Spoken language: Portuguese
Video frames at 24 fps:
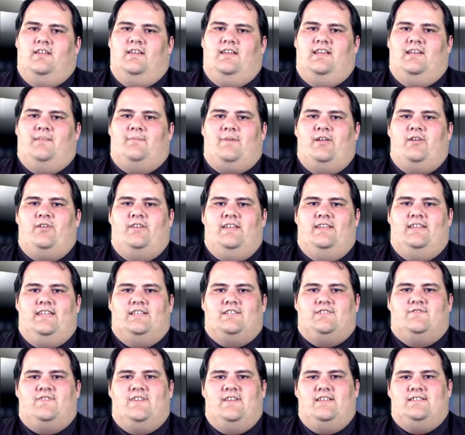E na maioria
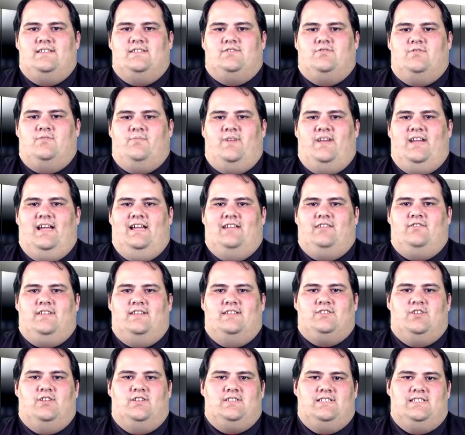das vezes o empregado
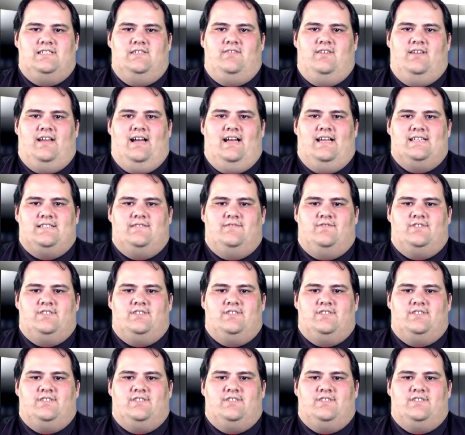está sozinho em casa,